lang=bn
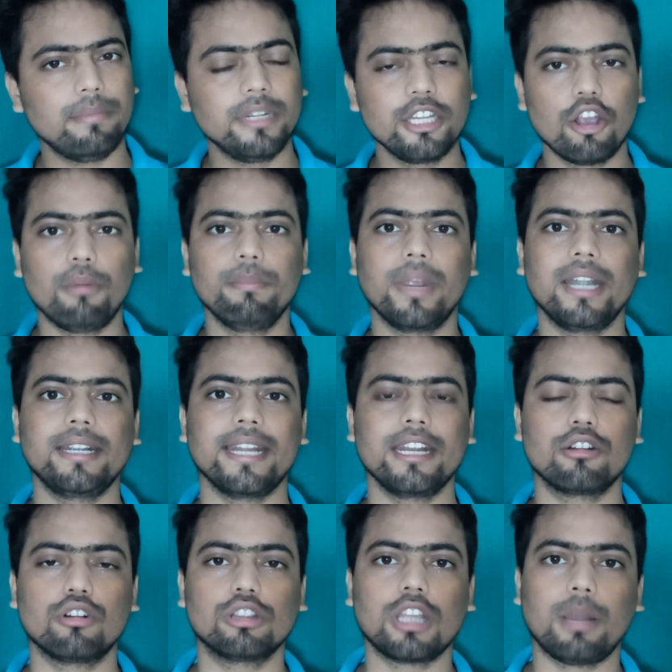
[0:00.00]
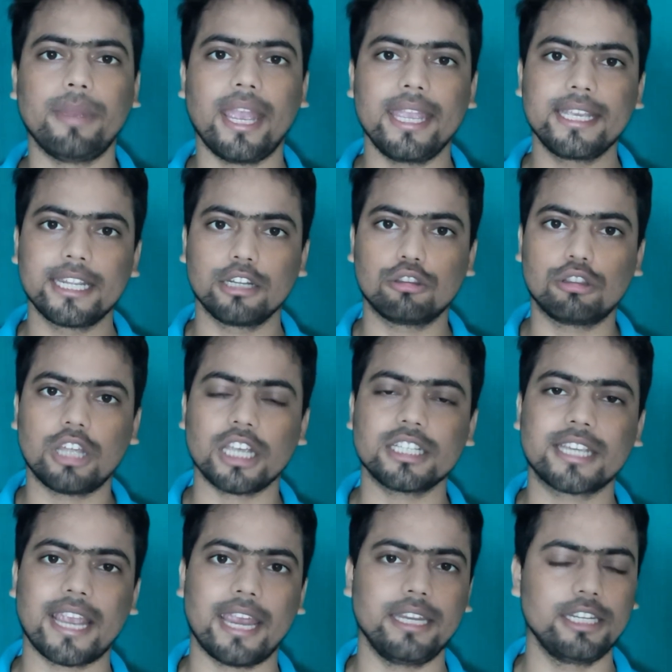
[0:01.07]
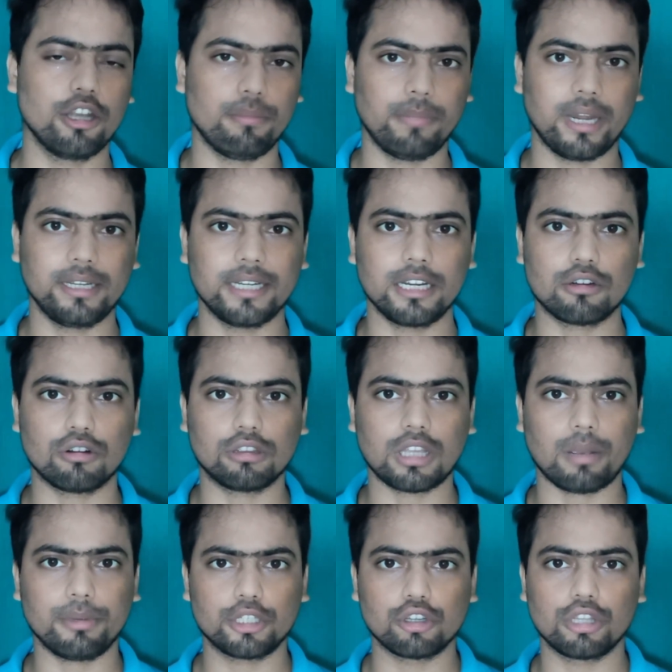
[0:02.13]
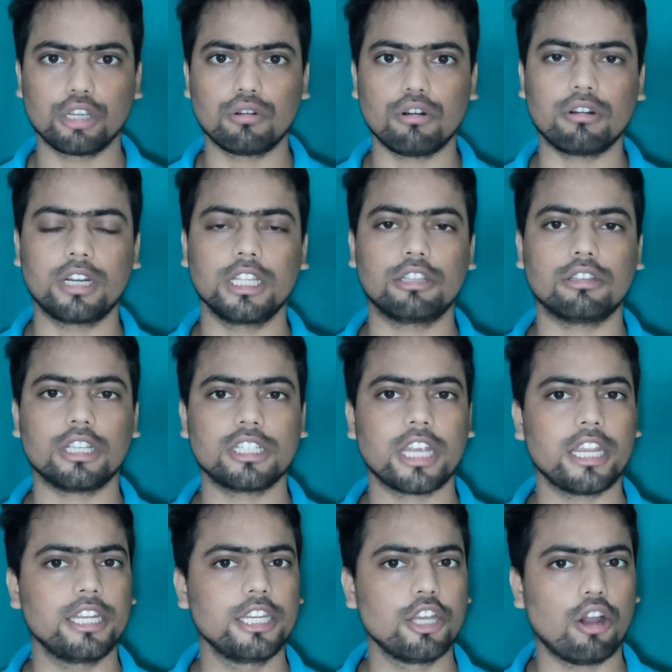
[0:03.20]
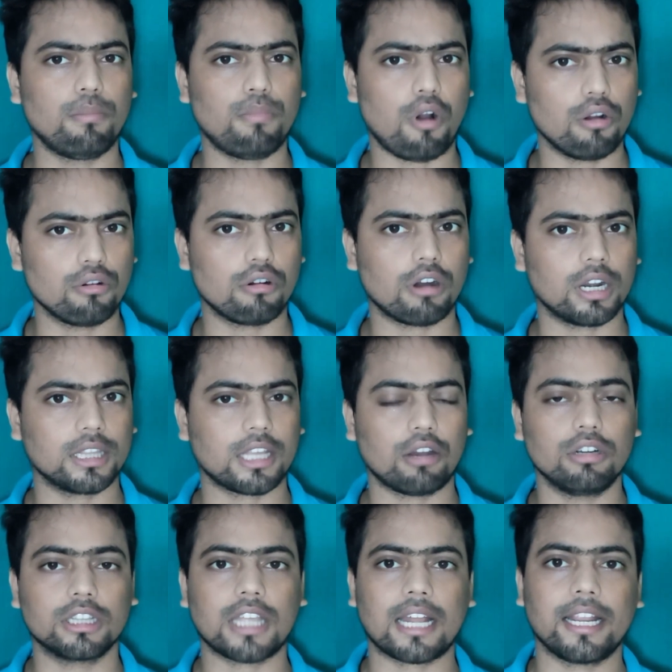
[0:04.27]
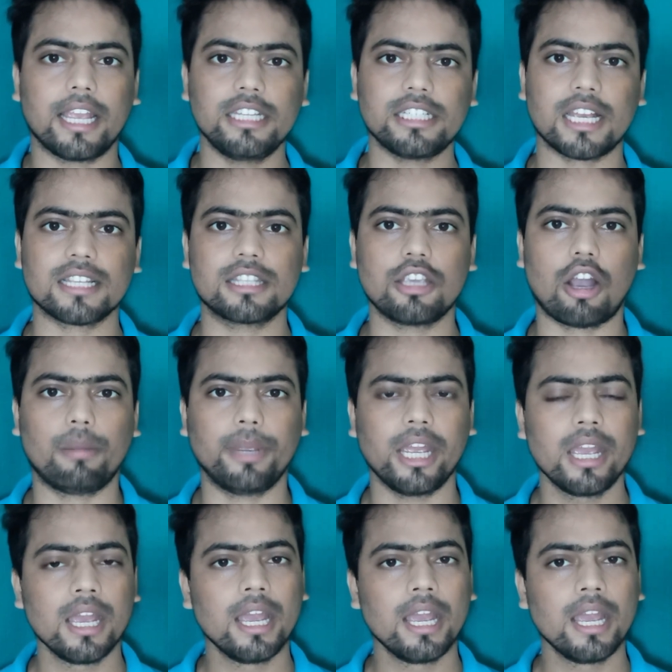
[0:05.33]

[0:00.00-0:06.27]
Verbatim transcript: এই নিয়ম মেনটেন করতে হবে এই কৃতদাসকে এই নিয়ম মেনটেন করতে হবে যদি কোনো কৃতদাস এই নিয়ম ভঙ্গ করে তাহলে তার এই শাস্তি হবে